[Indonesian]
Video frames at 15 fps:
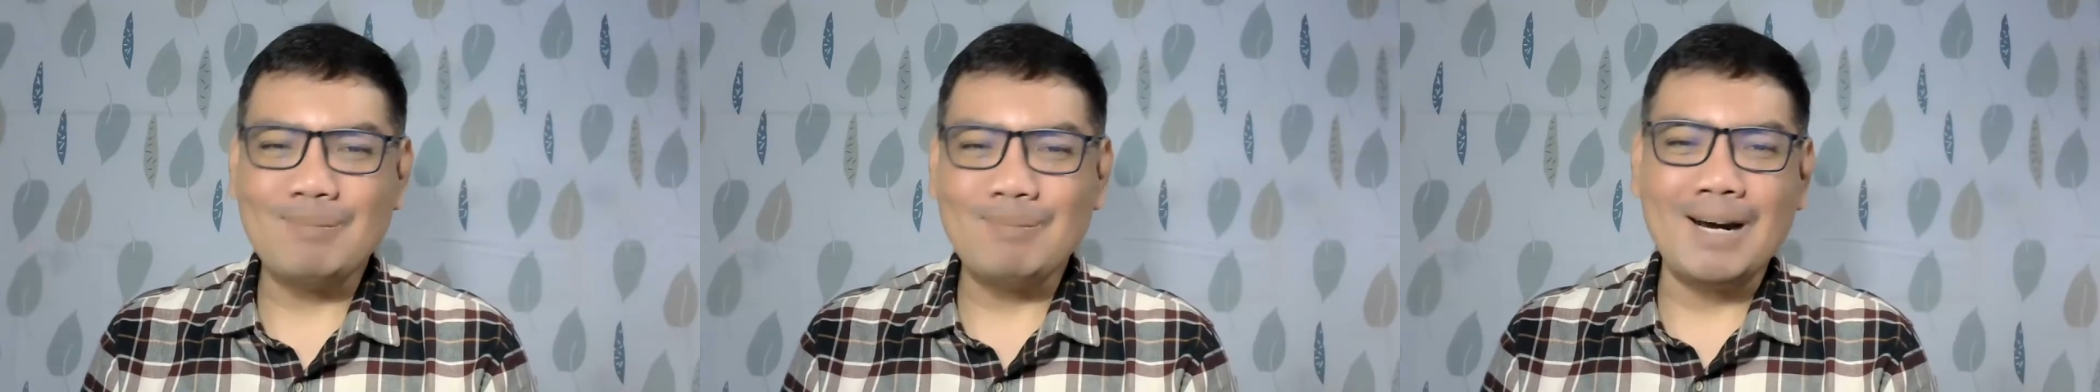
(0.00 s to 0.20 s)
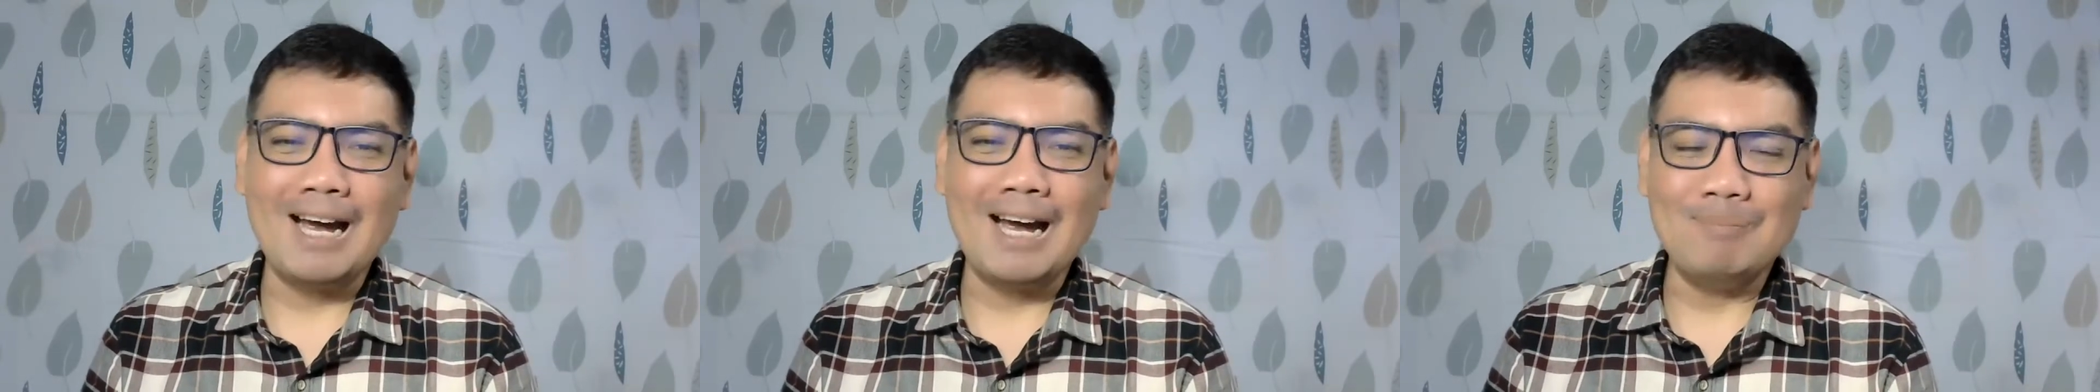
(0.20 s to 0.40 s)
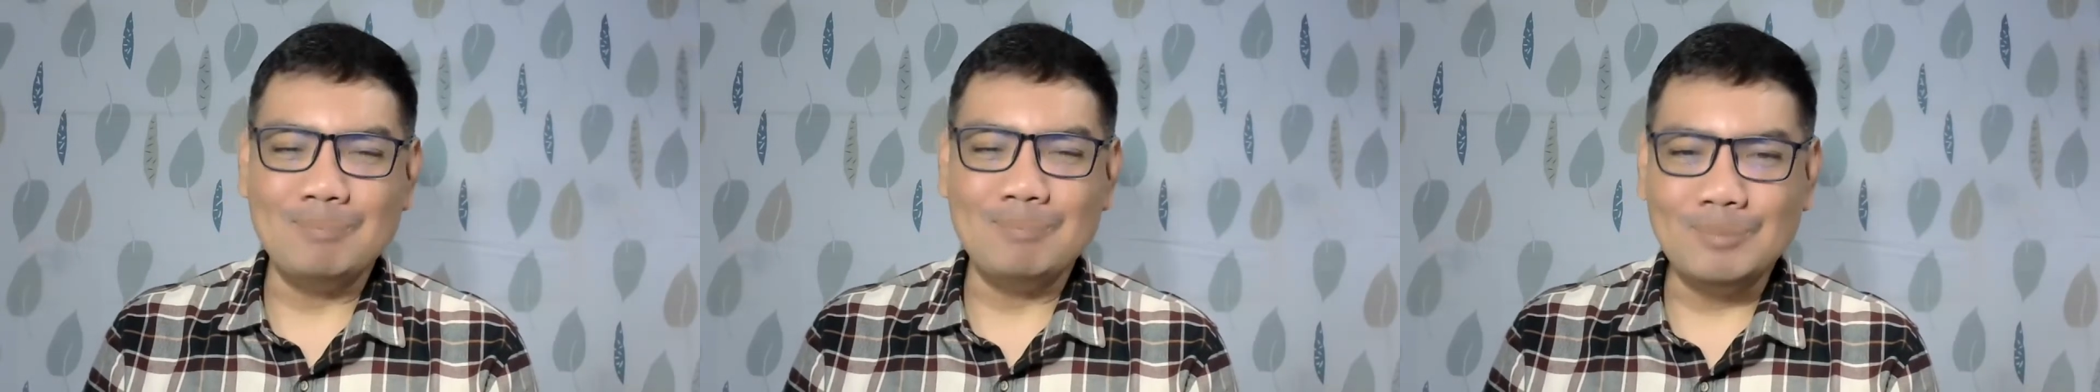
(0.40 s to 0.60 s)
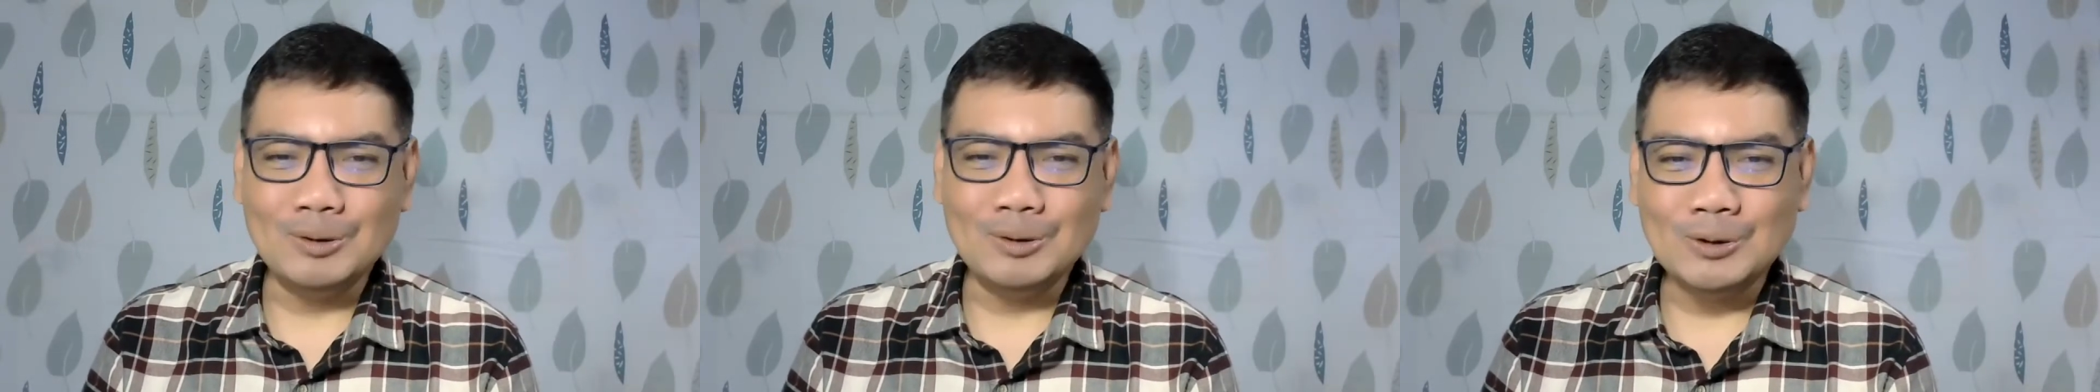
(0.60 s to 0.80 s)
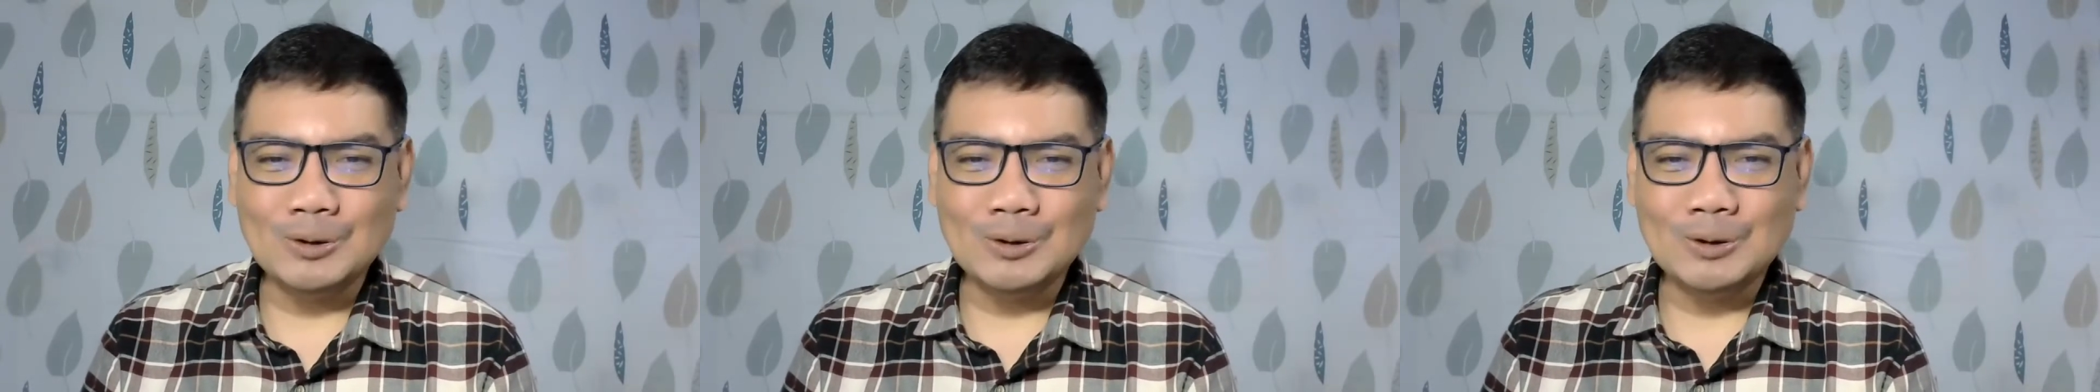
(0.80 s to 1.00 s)

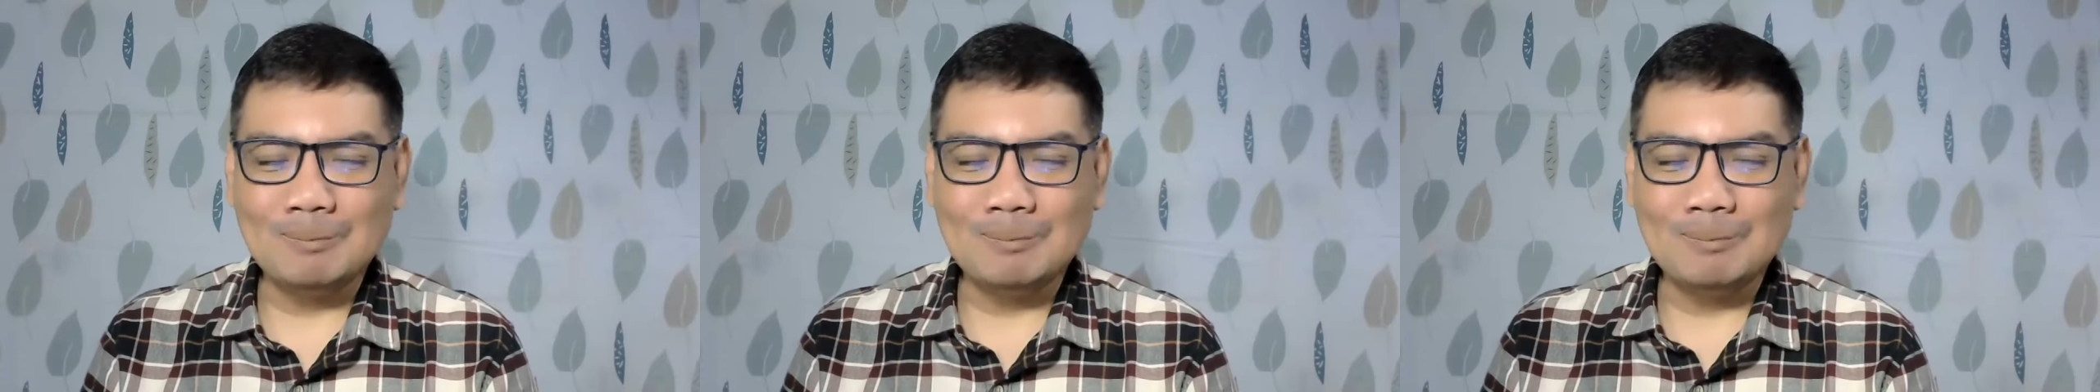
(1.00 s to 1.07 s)
pengampu